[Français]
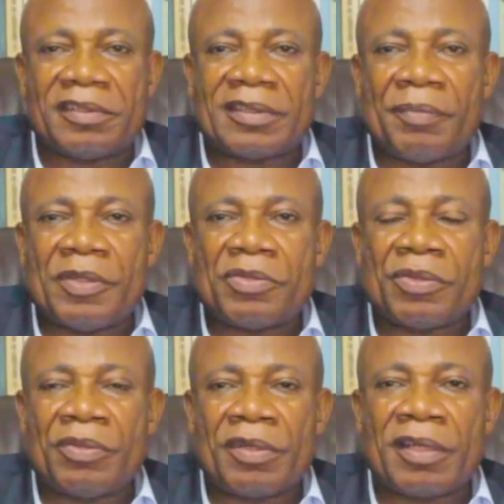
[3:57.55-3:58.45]
de sa
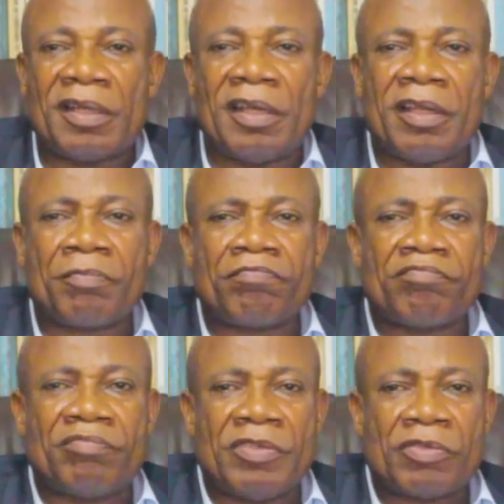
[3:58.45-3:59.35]
mission, quel est le
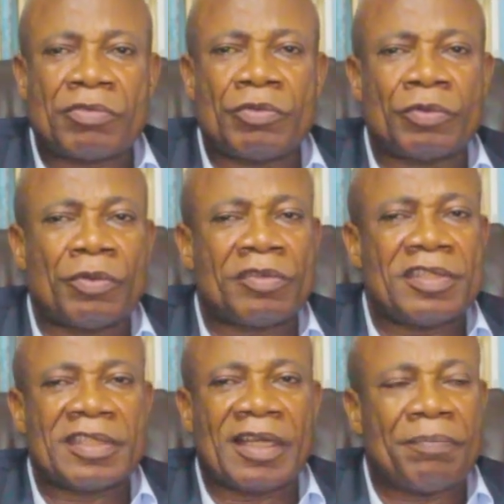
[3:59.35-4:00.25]
discours dont
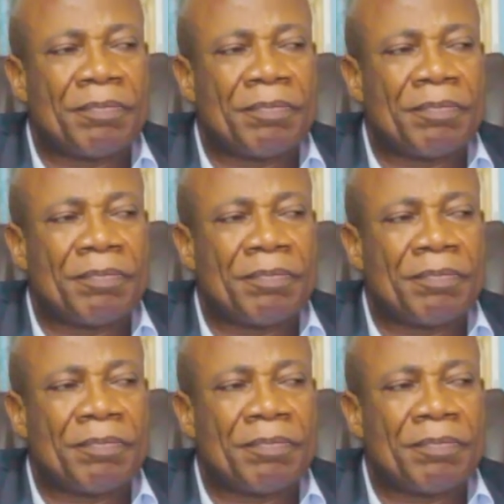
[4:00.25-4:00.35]
il sera